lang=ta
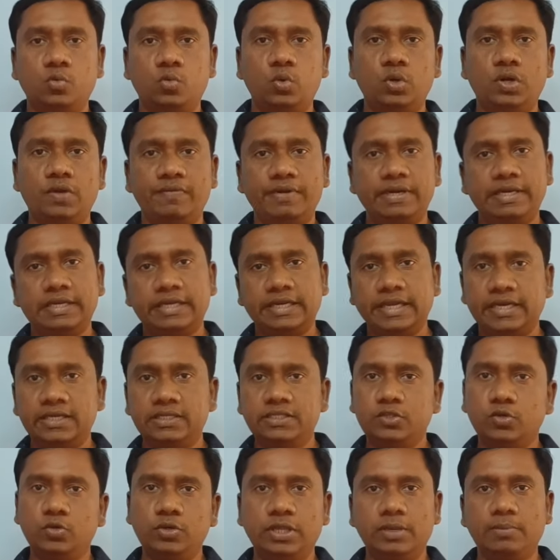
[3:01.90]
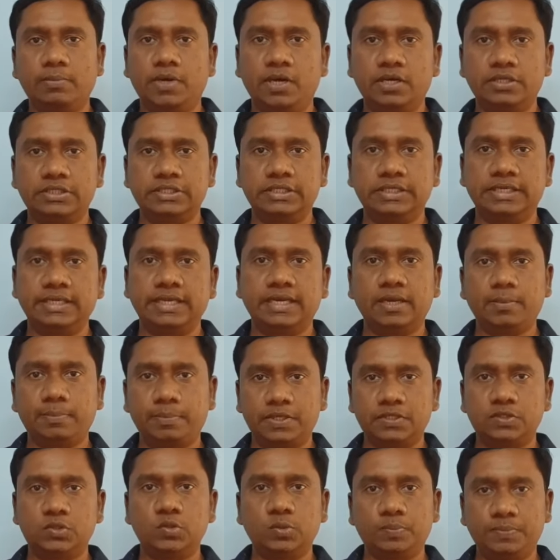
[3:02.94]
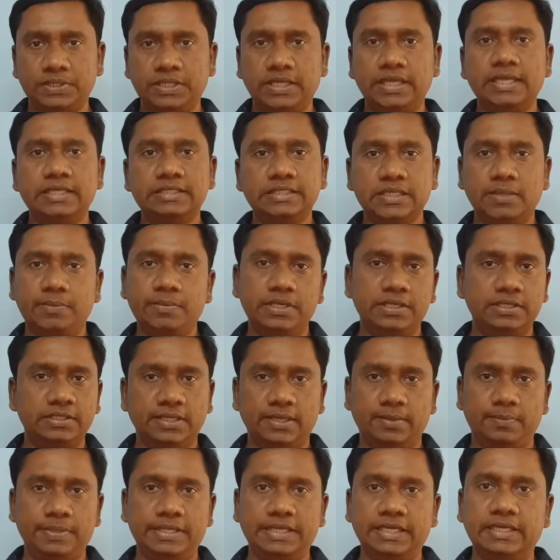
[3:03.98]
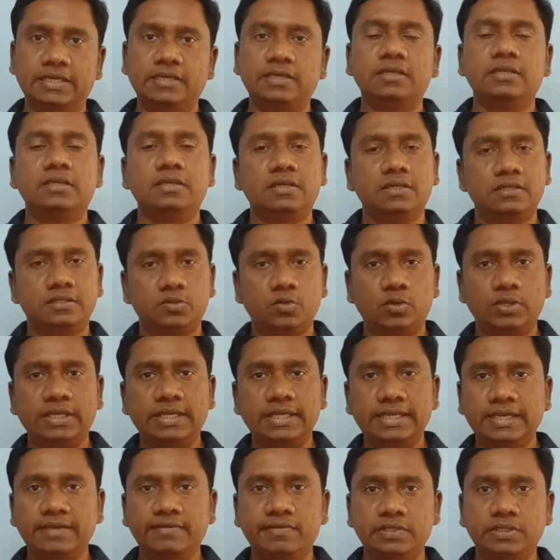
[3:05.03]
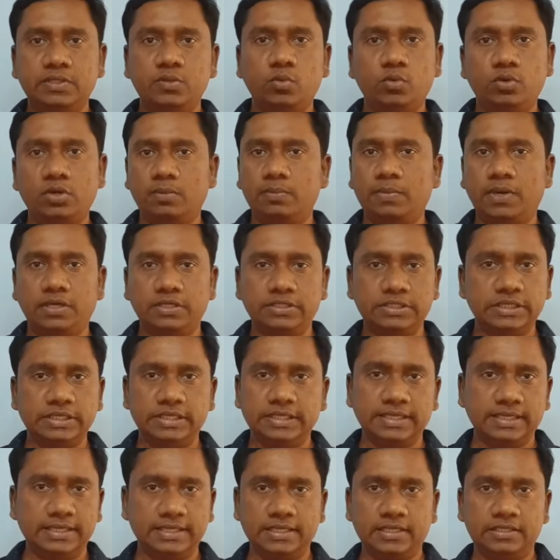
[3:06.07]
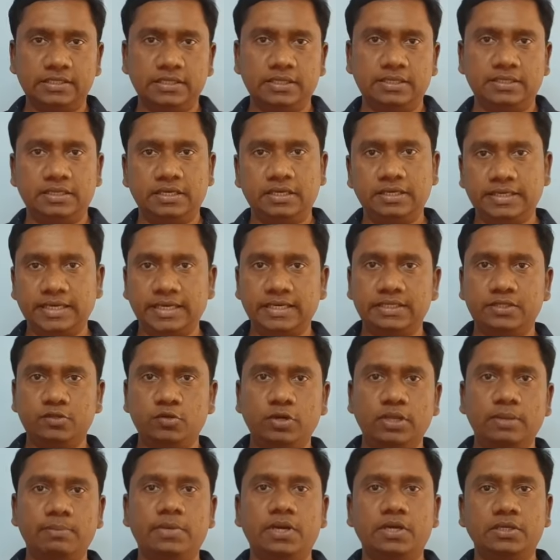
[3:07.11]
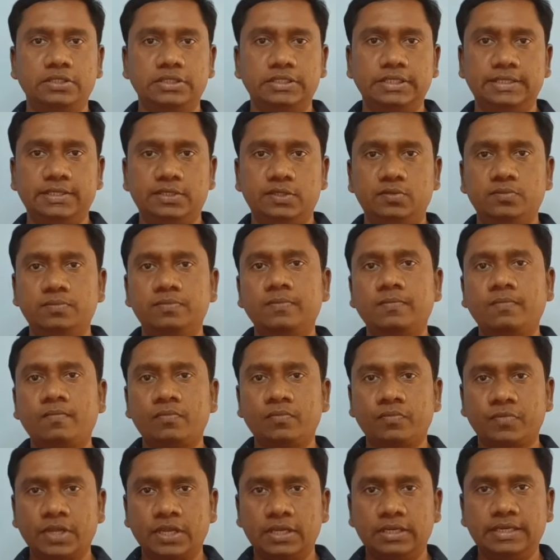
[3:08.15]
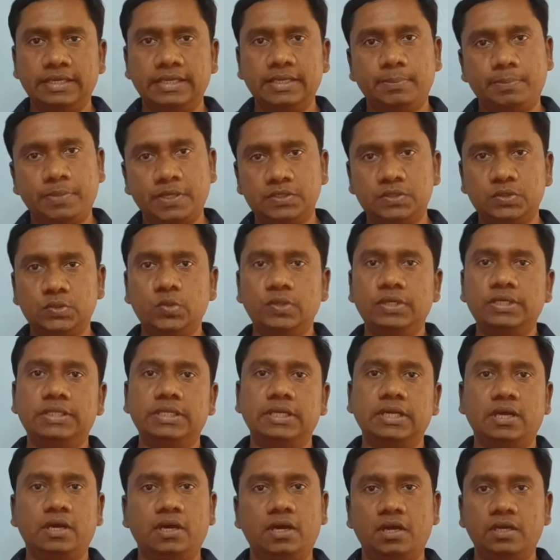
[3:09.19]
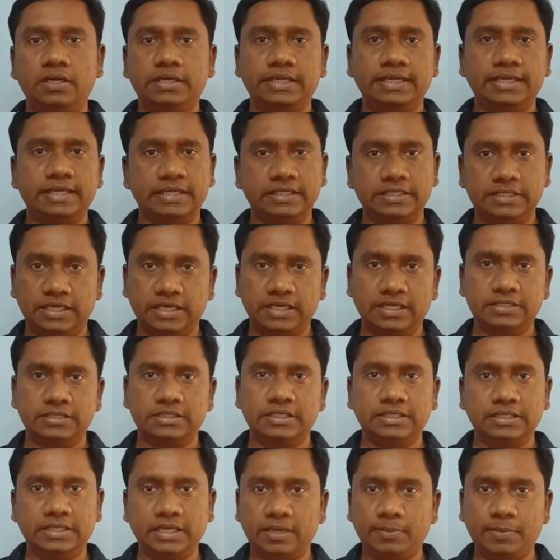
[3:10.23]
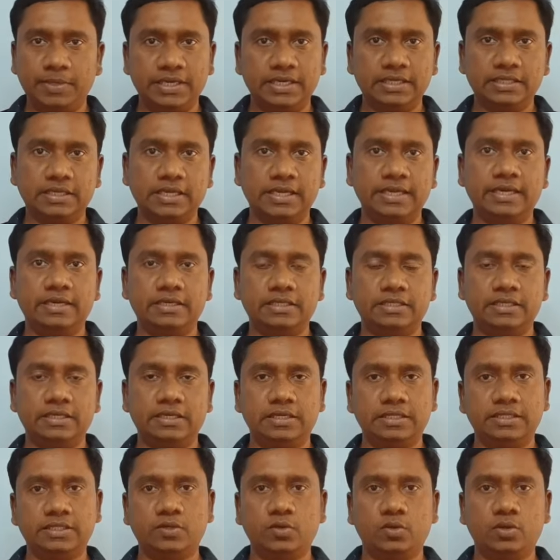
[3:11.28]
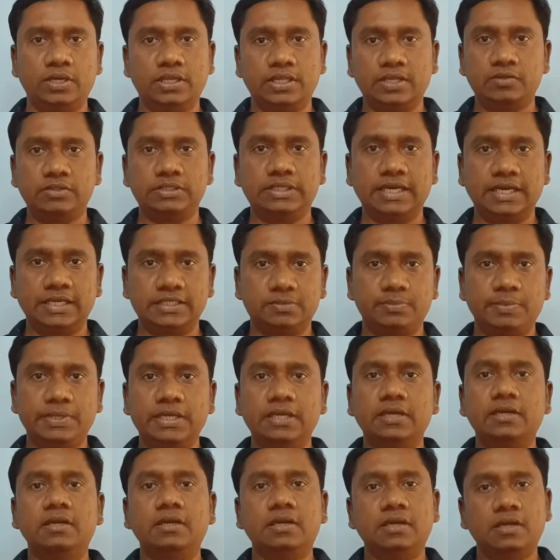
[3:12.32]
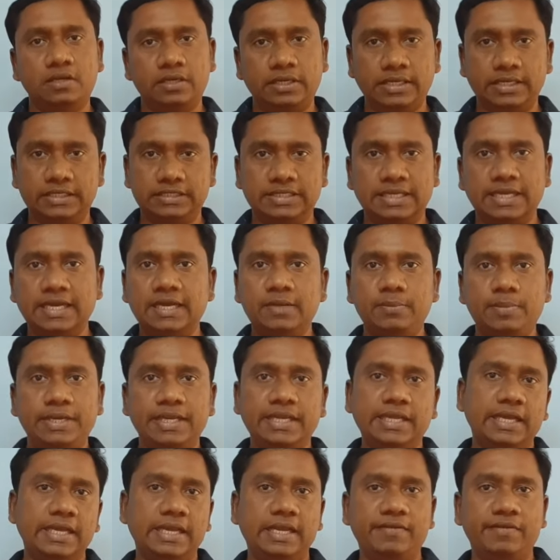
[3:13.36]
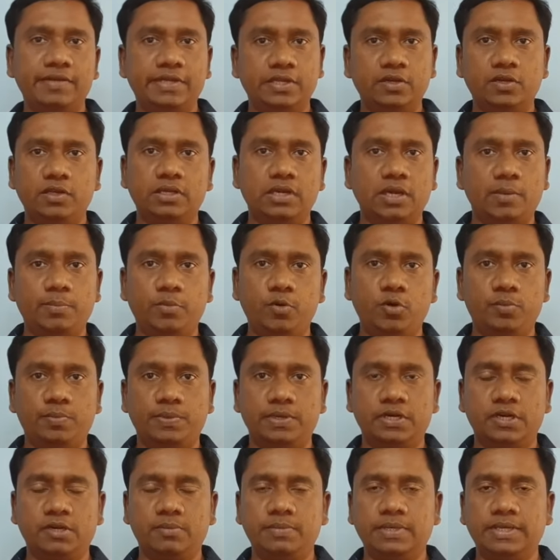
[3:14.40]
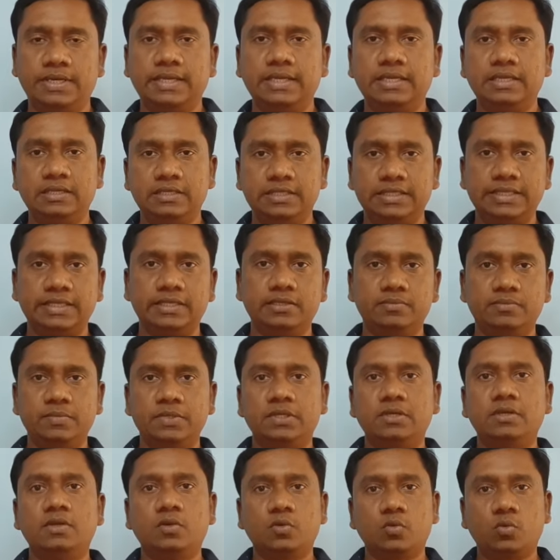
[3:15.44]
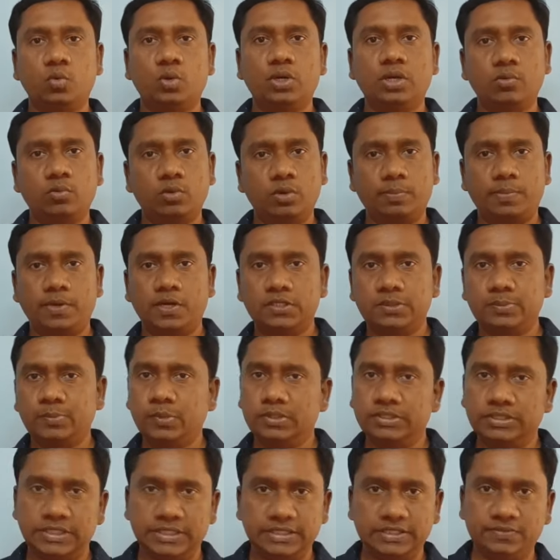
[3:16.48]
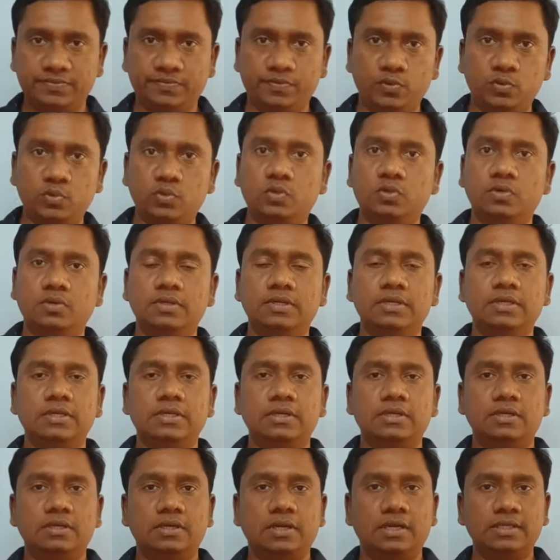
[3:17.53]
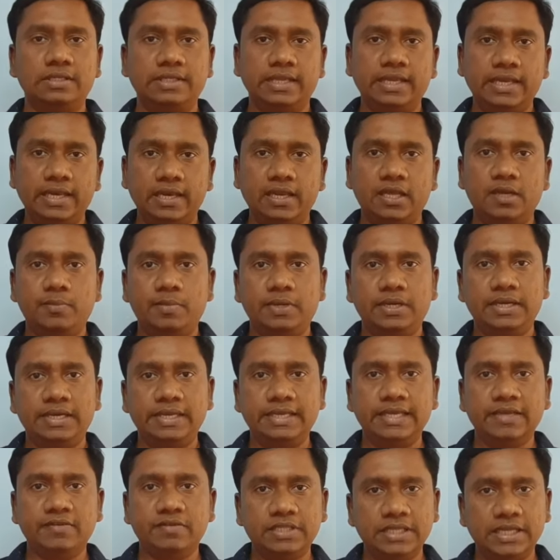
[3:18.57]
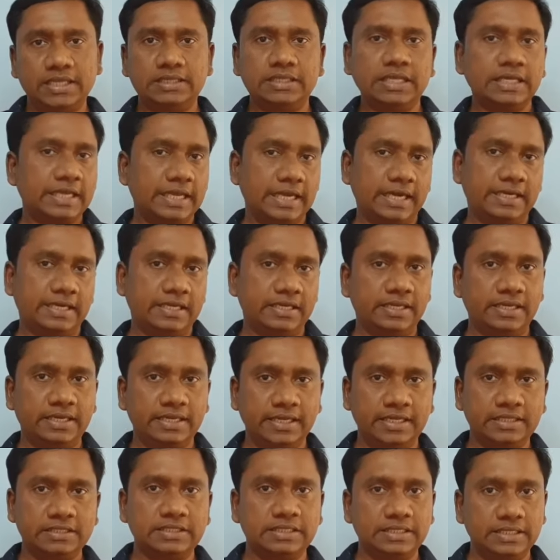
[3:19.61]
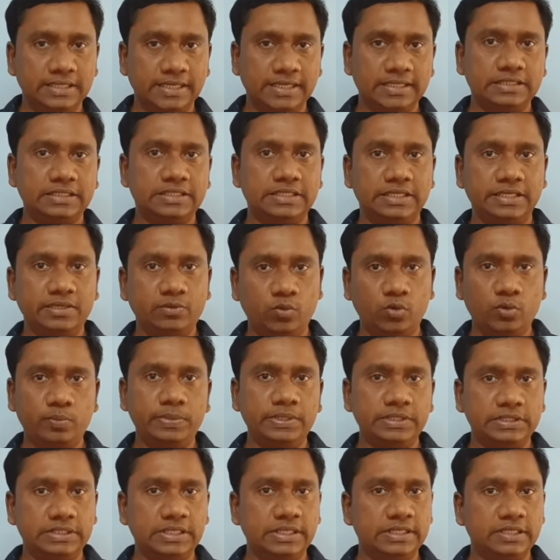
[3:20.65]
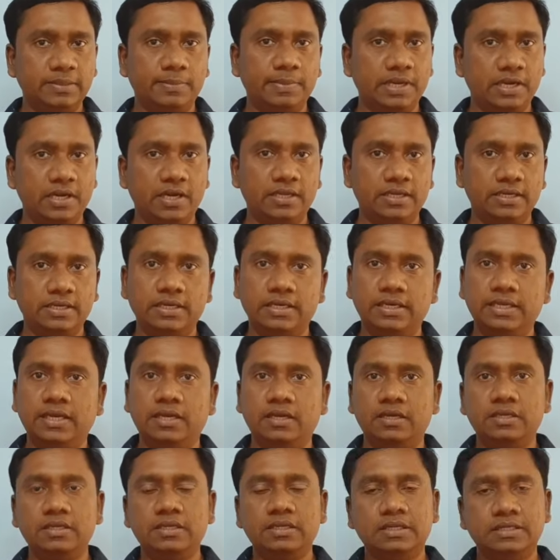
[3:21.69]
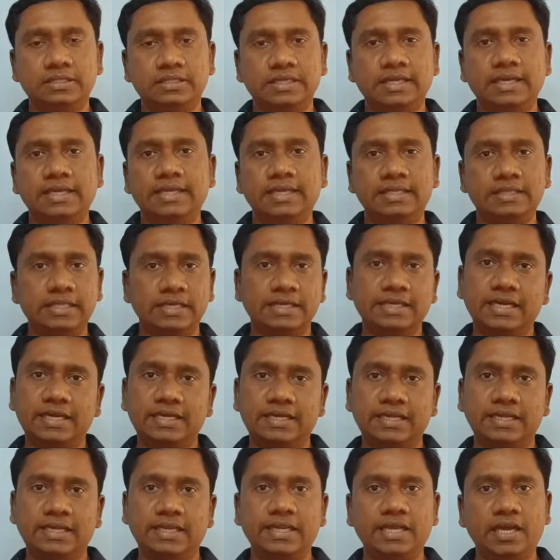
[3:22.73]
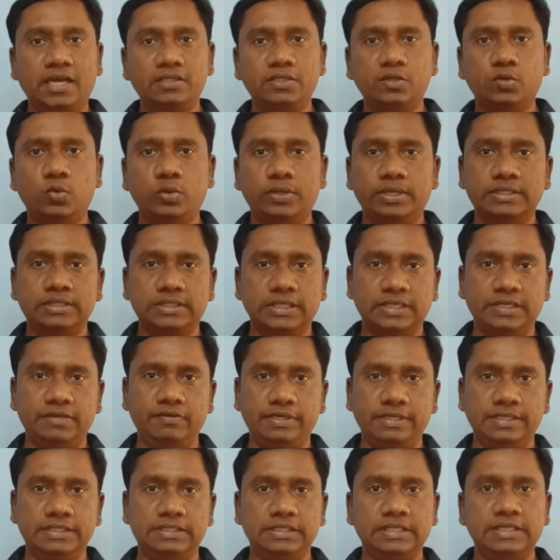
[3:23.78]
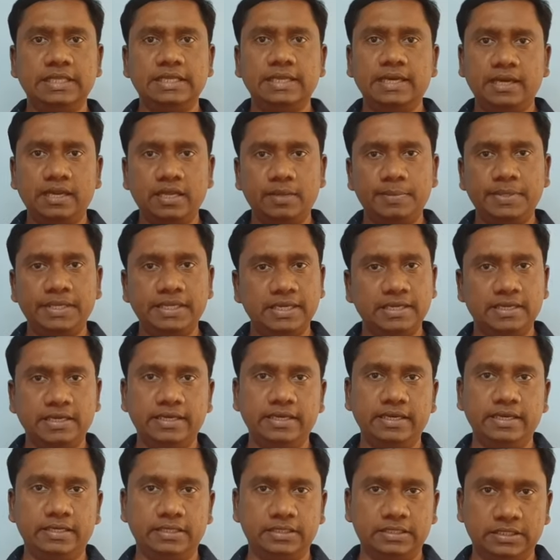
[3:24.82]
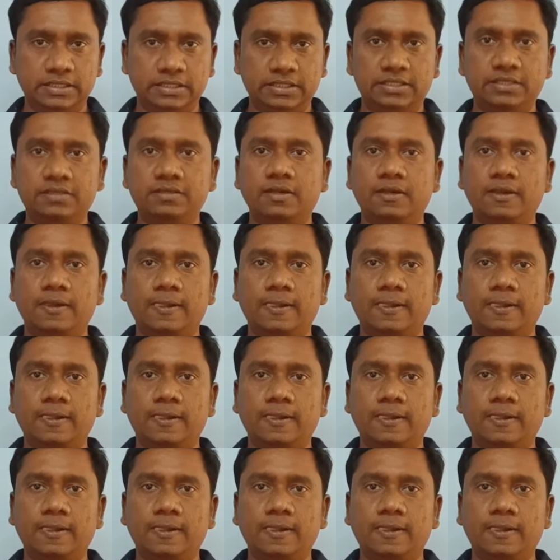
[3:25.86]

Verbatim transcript: கூடவே டென்த்துடைய மார்க் ஷீட் ஏன்னா ப்ளஸ் டூ இப்போ தான் எக்ஸாம் எழுதிருப்பீங்க ஸோ நீங்கள் வந்து உங்களுக்கு மார்க் ஷீட் இருக்காதுன்றதுனால டென்த்துடைய மார்க் ஷீட்டையும் நீங்கள் ப்ளஸ் டூ எழுதுனா ஹால் டிக்கெட் ஜெராக்ஸ் இதெல்லாமே எடுத்து கையில் எடுத்து எடுத்துக்கோங்க அதாவது ஜெராக்ஸ் மீன் நீங்கள் ஸ்கேன் பண்ணி கையில் வைக்கணும் அதில் அப்லோட் பண்ணுற மாதிரி இதையும் கூட ஒரு பாஸ்போர்ட் சைஸ் ஃபோட்டோ அது இல்லாமல் நீங்கள் வந்து எந்த கேட்டகரி எஸ்சி எஸ்டி ஓபிசி இந்த மாதிரிலாம் இருக்கு இல்லையா இதில் எந்த கேட்டகரி அதுக்குரிய சர்டிஃபிகேட்ஸ் இது எல்லாமே நீங்கள் கையில் எடுத்துக்கிட்டு